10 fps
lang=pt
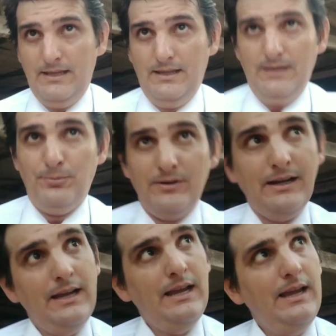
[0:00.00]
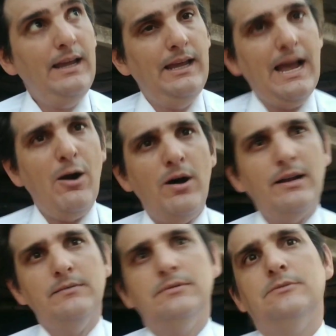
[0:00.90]
E, por, e,
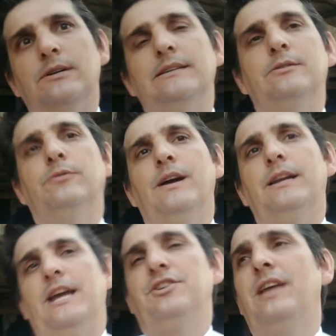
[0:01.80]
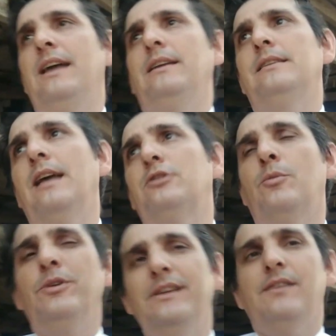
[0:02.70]
agora com esse governo que a gente tem,
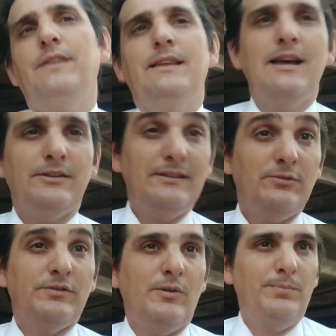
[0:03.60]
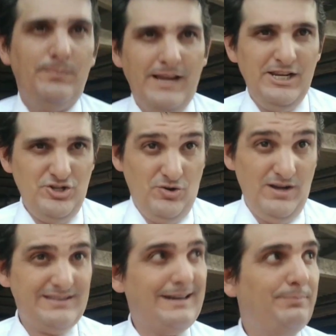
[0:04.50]
entrou muito em evidência a discussão
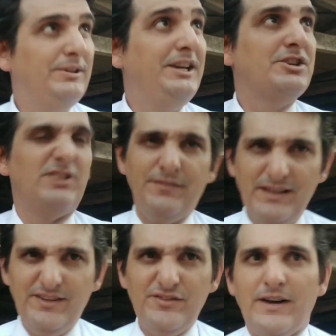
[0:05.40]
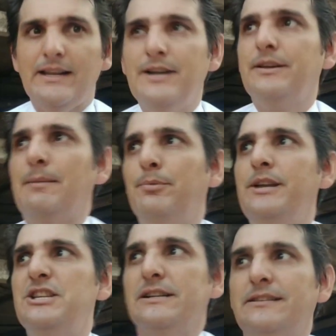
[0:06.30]
religiosa com a política. Eu já fiz vídeo falando que a
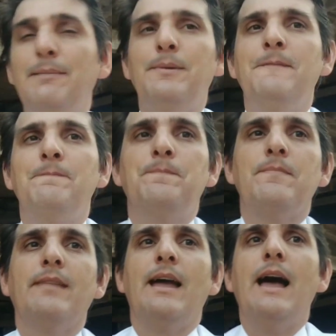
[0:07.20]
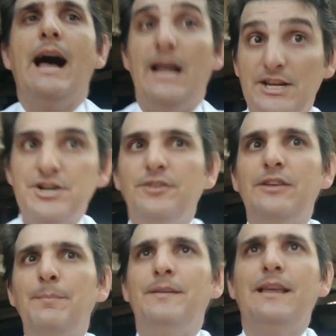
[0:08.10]
política sempre. A religião
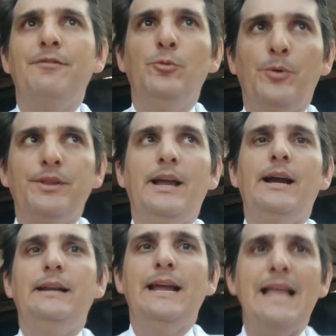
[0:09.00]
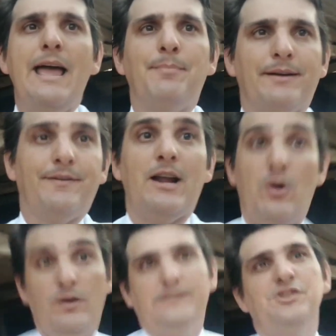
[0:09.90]
sempre esteve no poder, desde a época que o
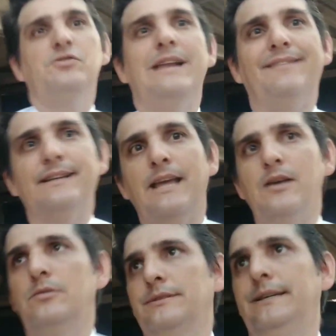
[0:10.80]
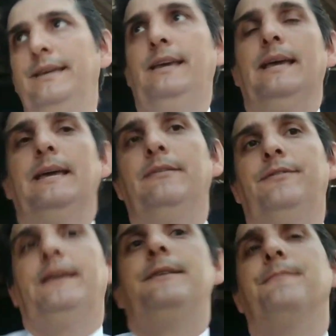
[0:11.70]
faraó se intitulava Deus e,
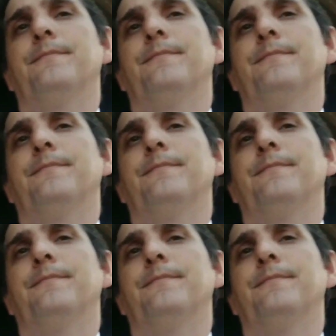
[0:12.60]
enfim,